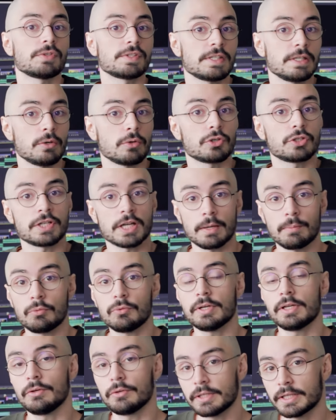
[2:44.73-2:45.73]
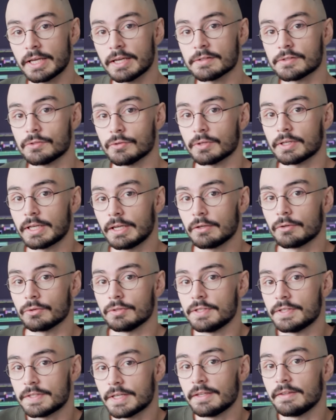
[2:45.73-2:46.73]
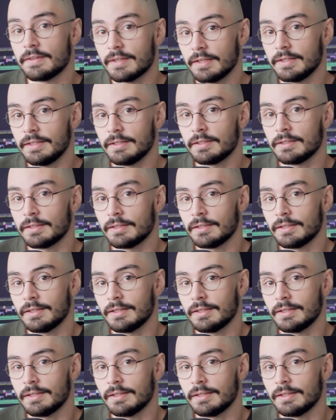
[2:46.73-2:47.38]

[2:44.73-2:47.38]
aussi le charbon et le gaz dans quelques dizaines d'années.